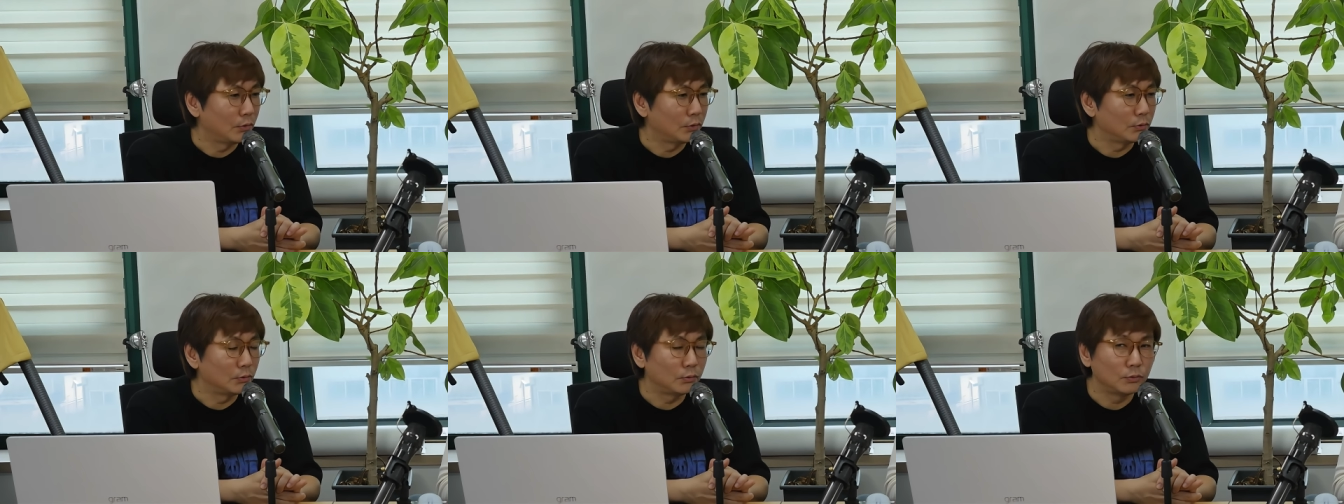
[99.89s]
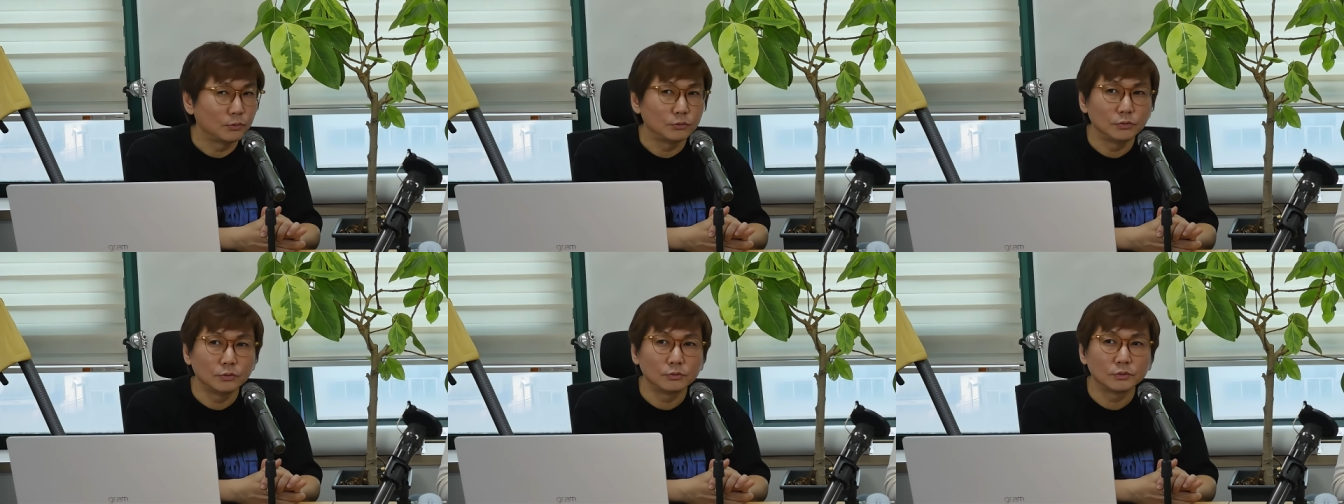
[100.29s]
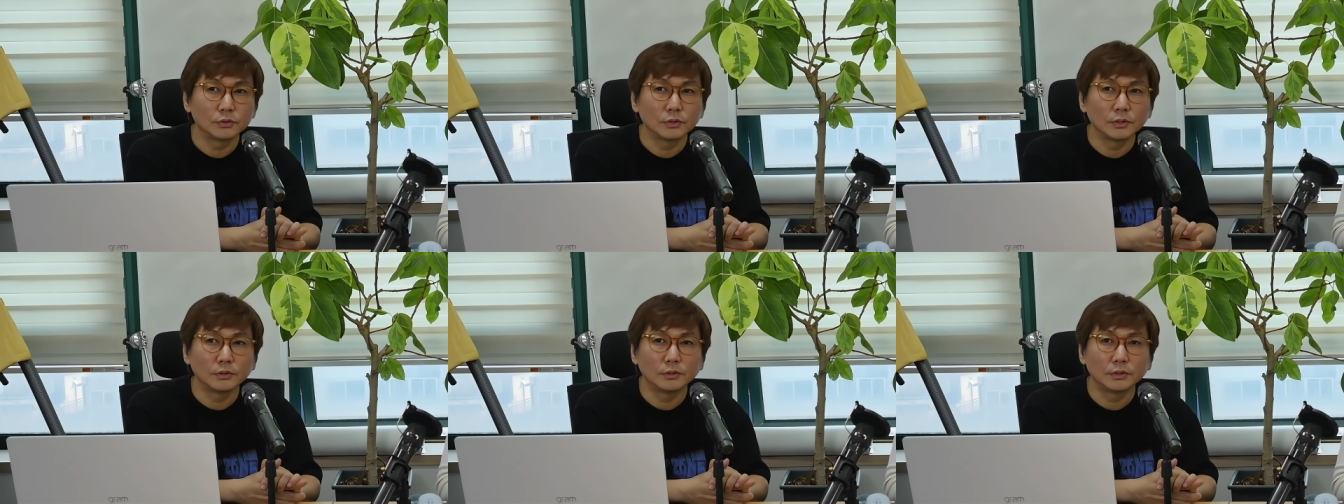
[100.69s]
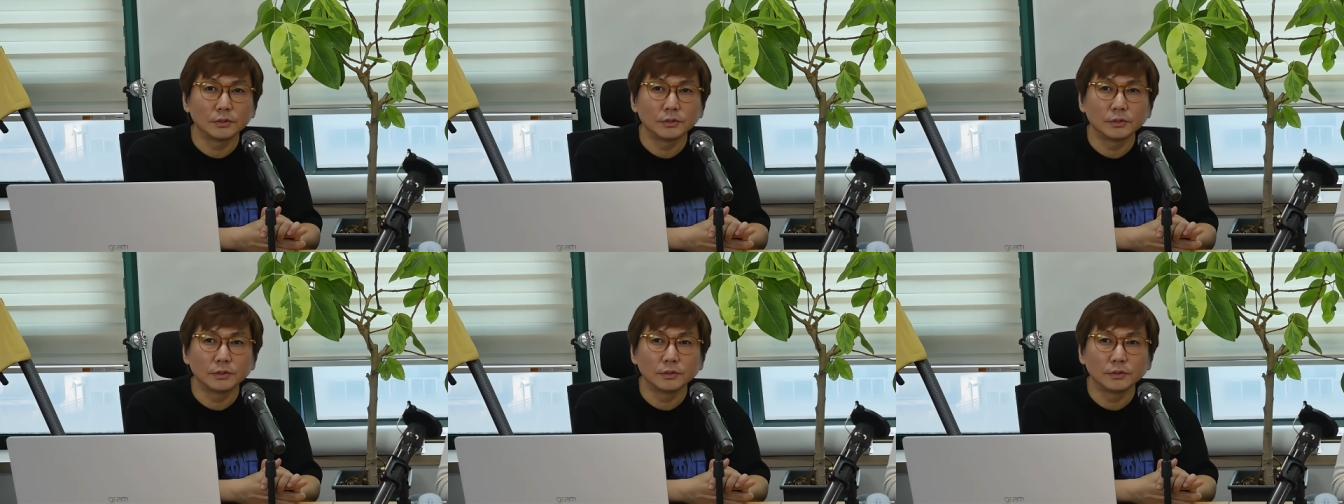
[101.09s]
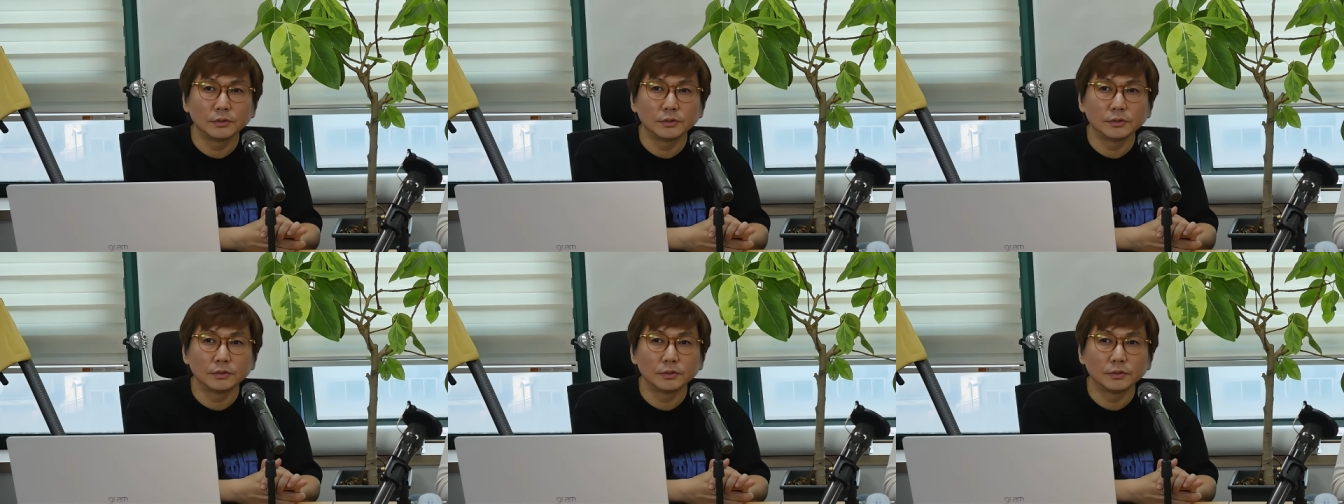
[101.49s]
또 뉴욕
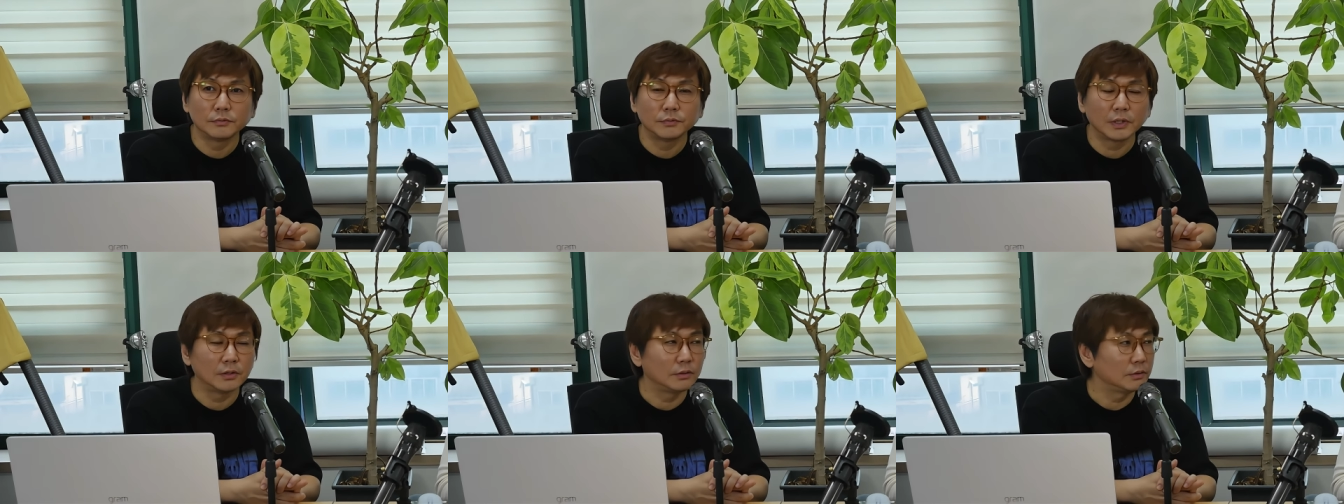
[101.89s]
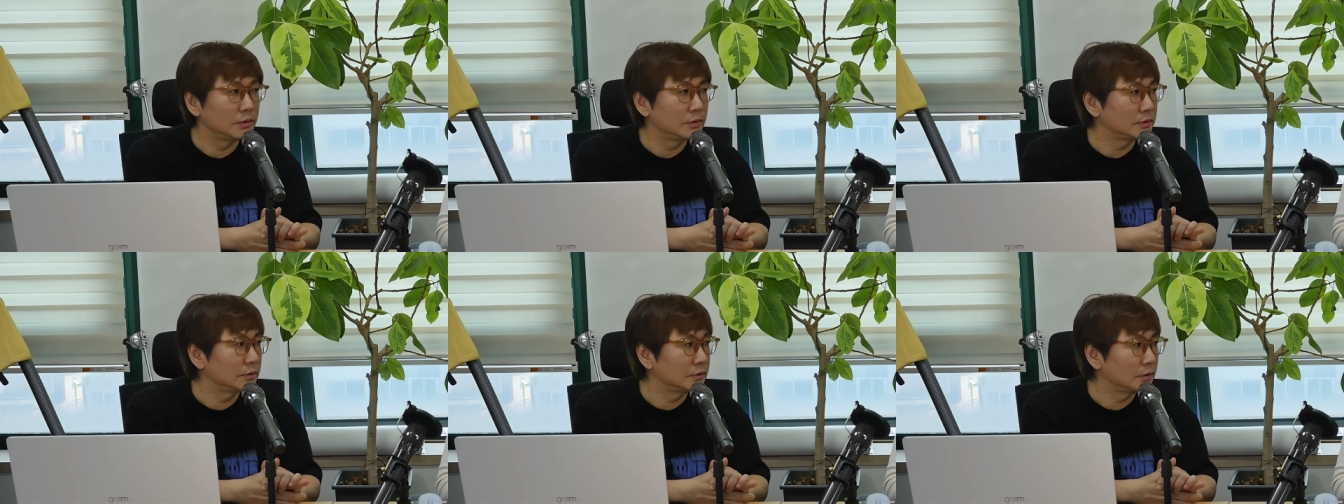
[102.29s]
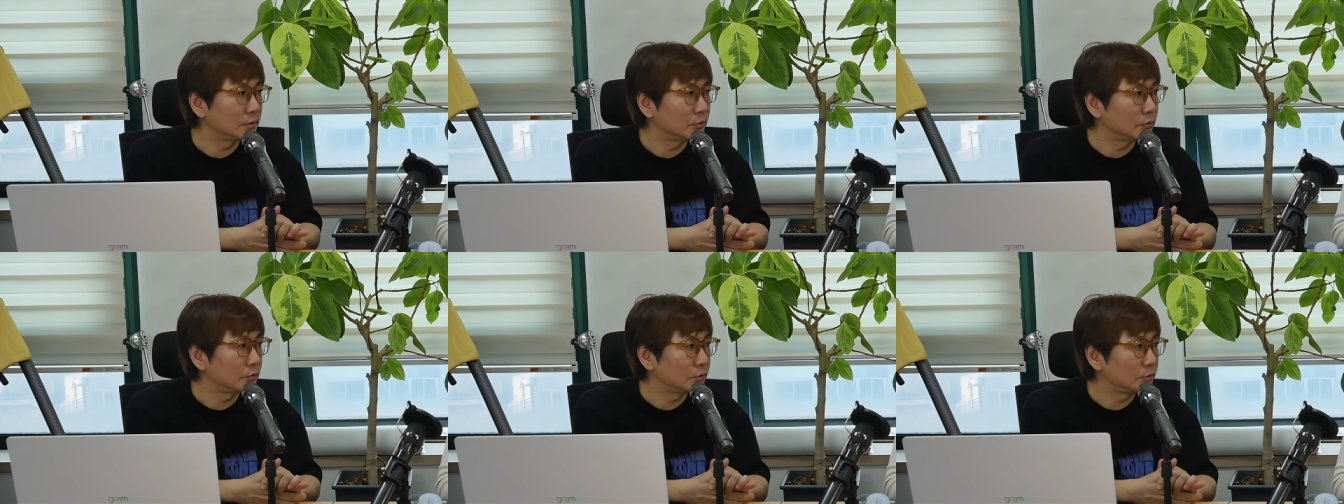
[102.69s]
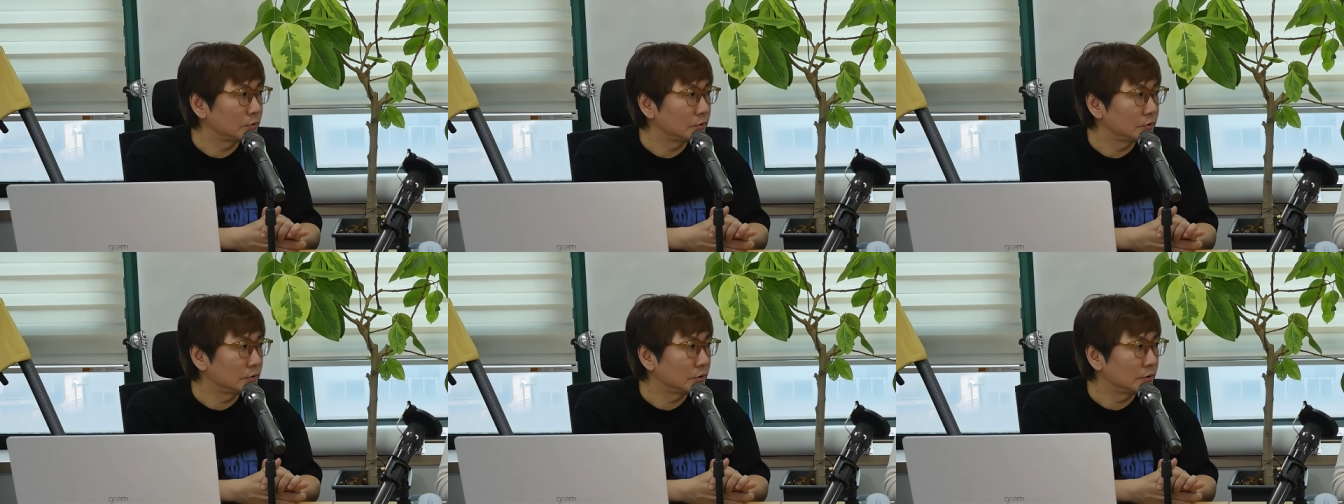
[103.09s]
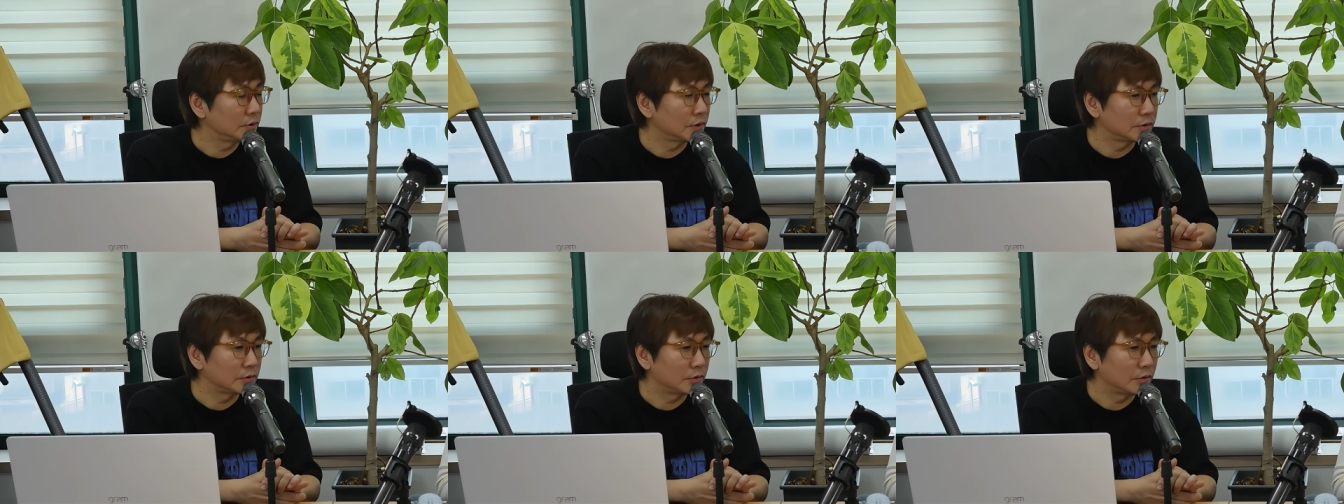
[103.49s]
국제영화제는 이제 파이널리스트에 또 선정이
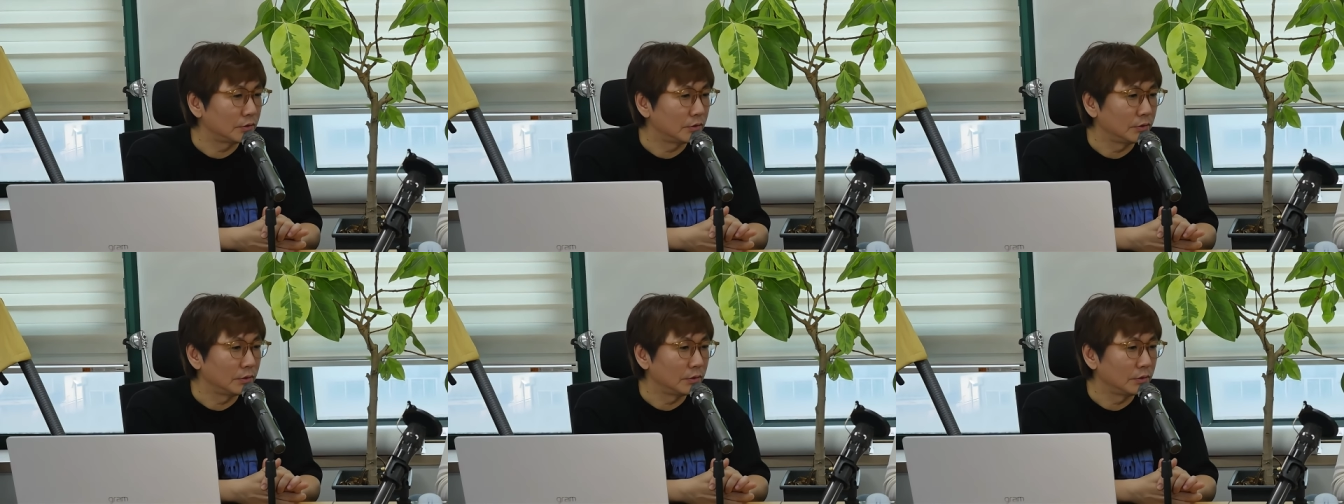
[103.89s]
돼서